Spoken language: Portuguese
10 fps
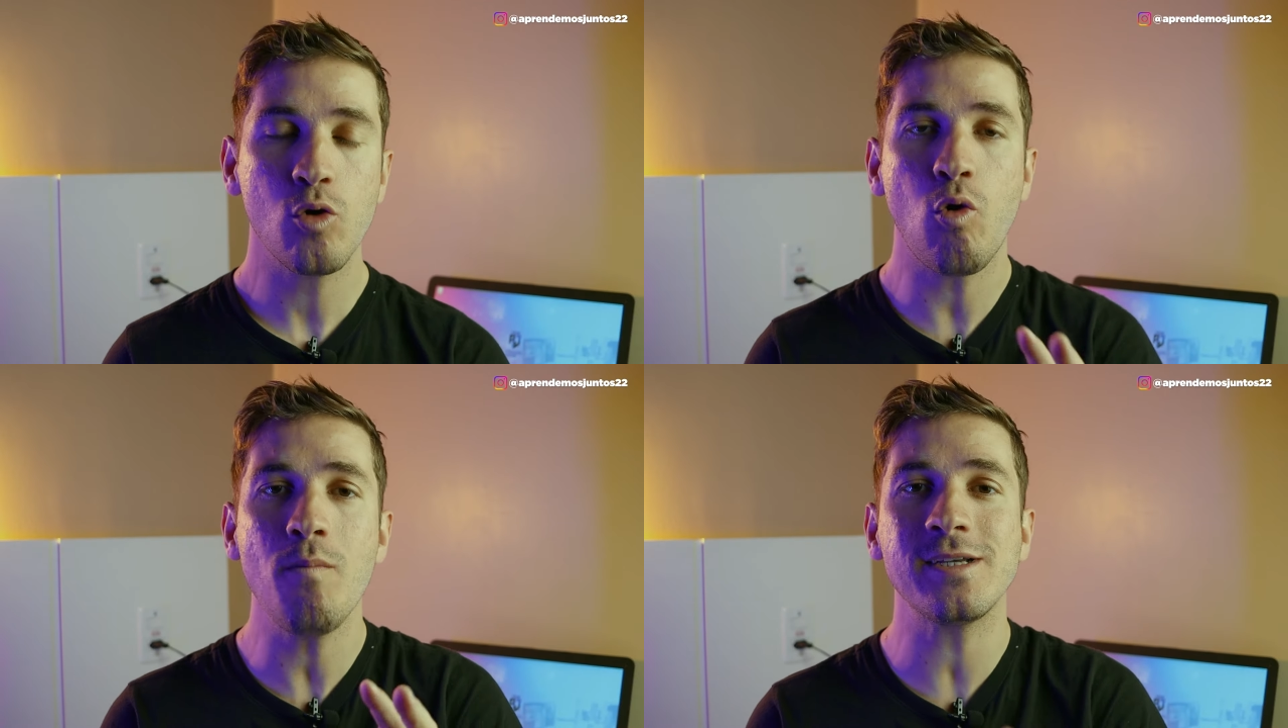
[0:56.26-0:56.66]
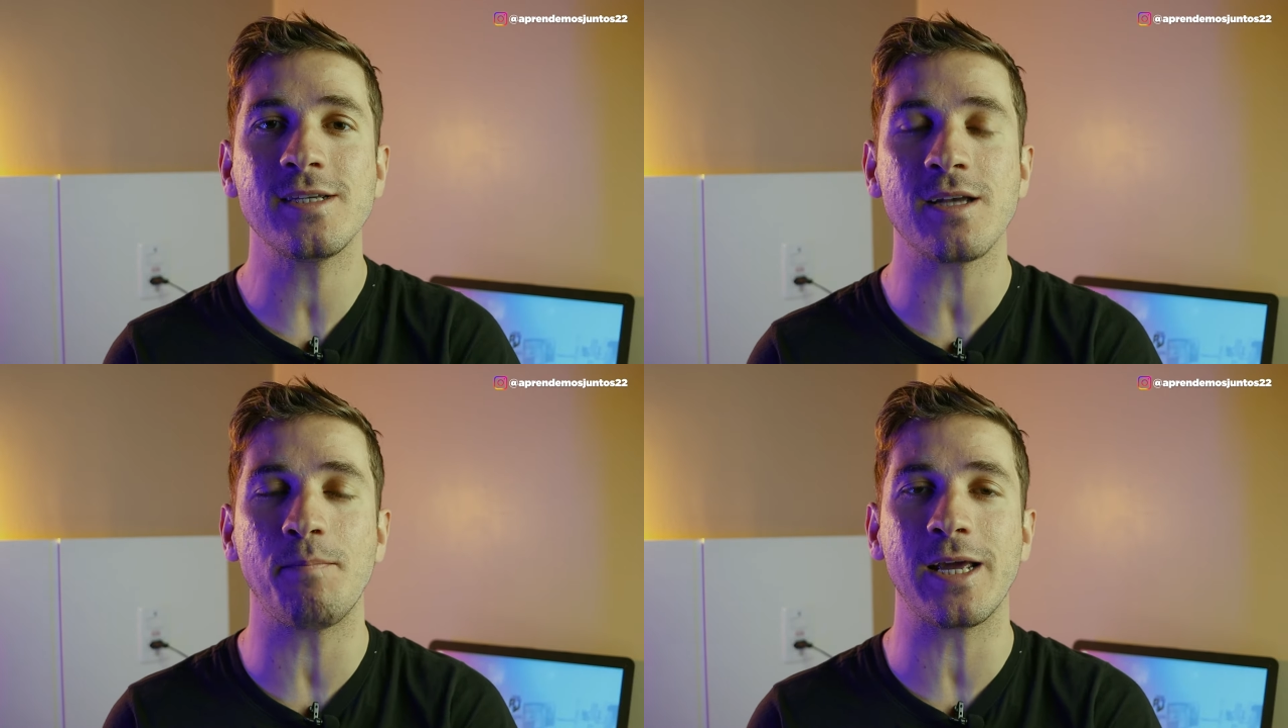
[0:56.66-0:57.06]
Como
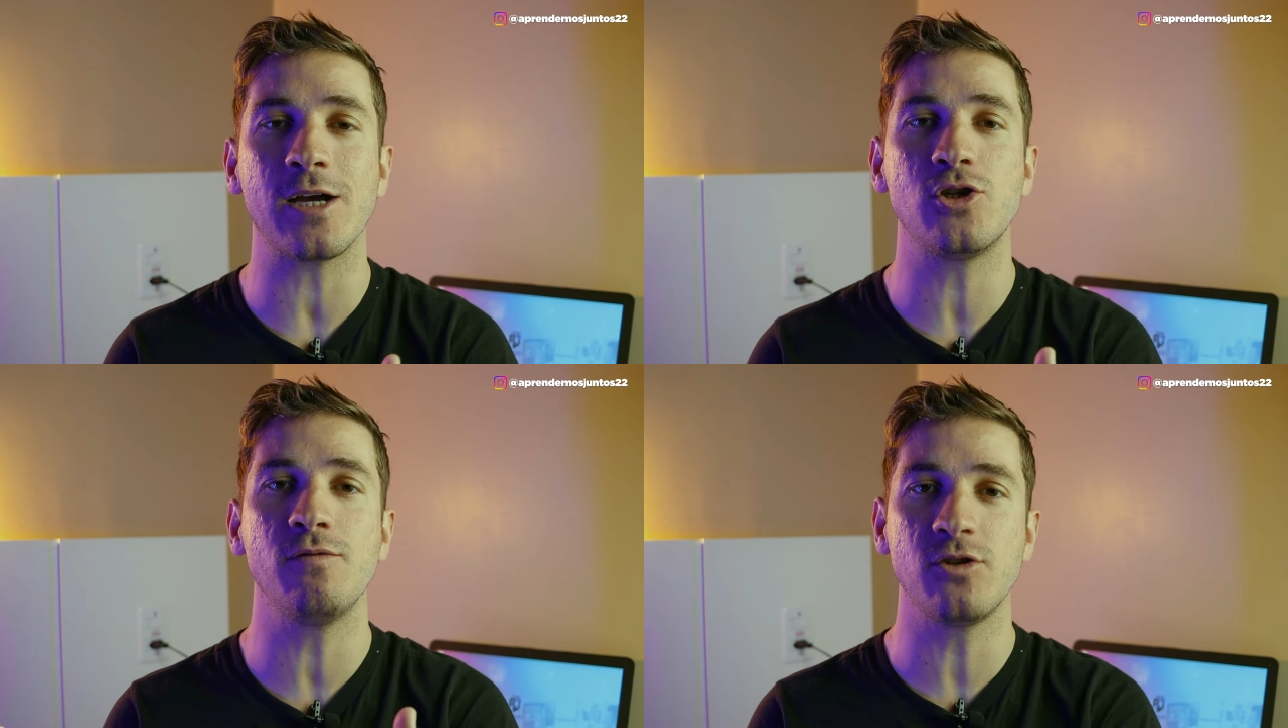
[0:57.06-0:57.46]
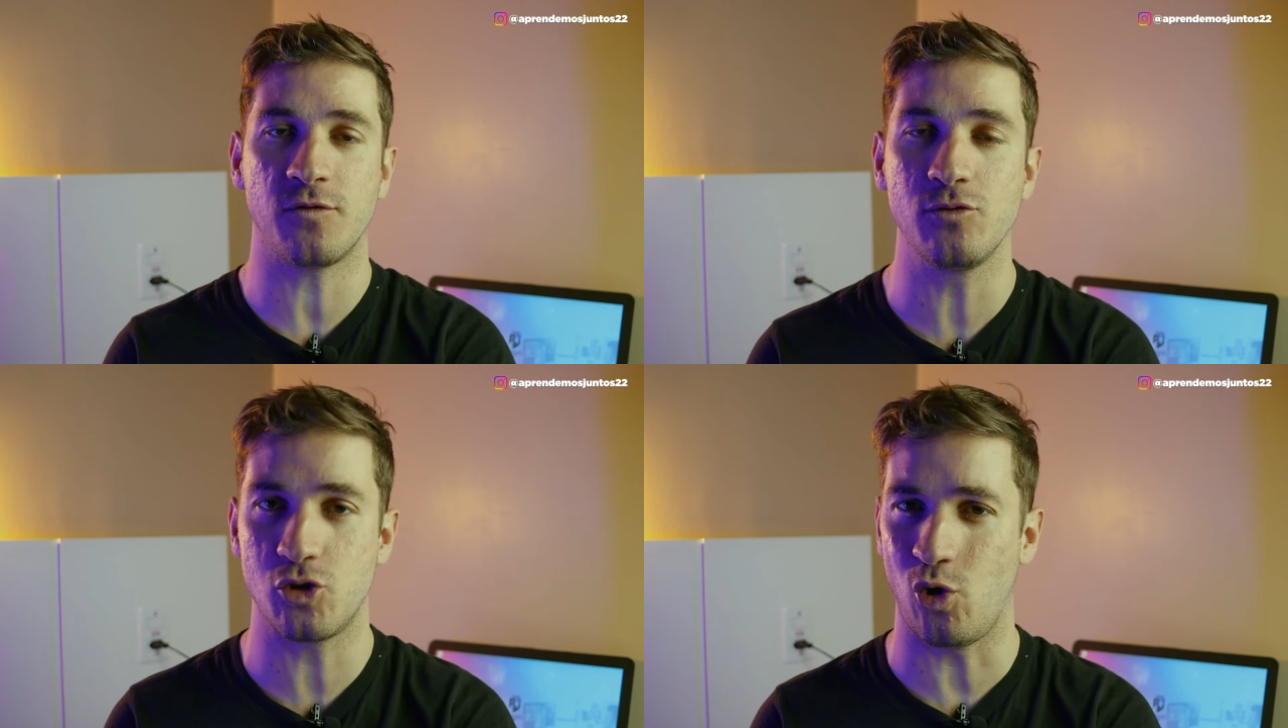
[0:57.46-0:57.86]
esses aplicativos
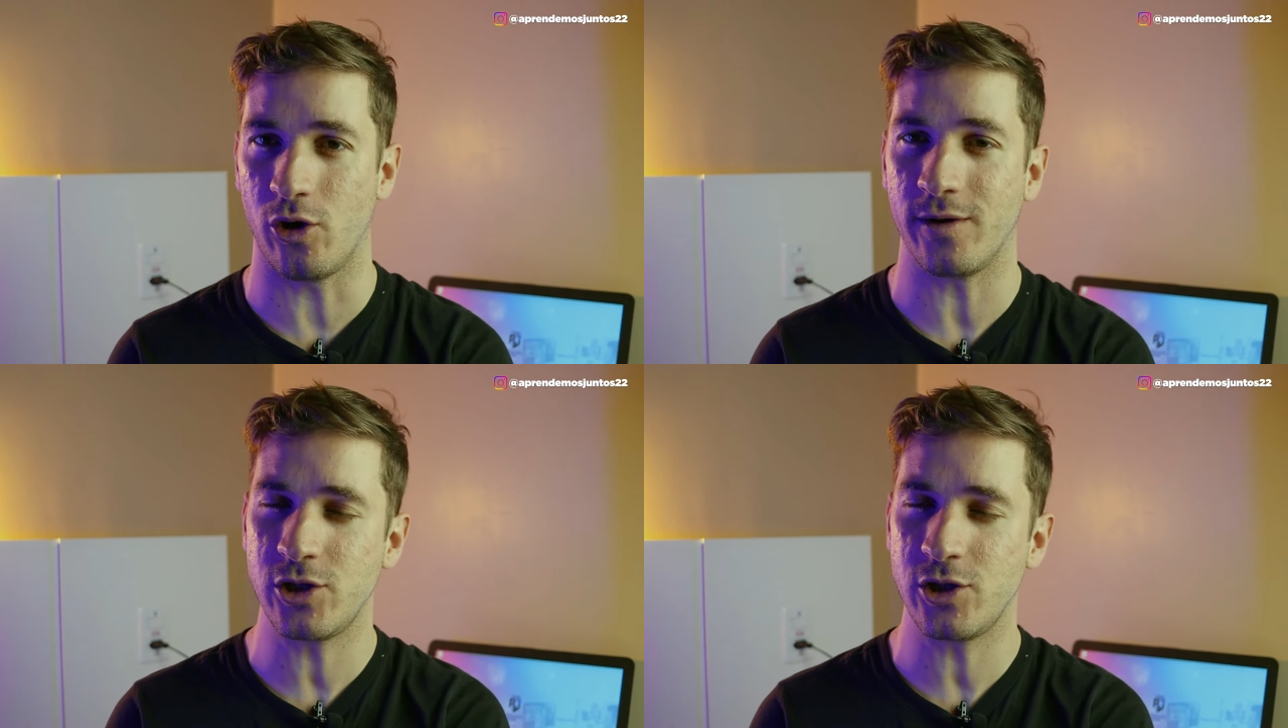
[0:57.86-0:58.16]
funcionam?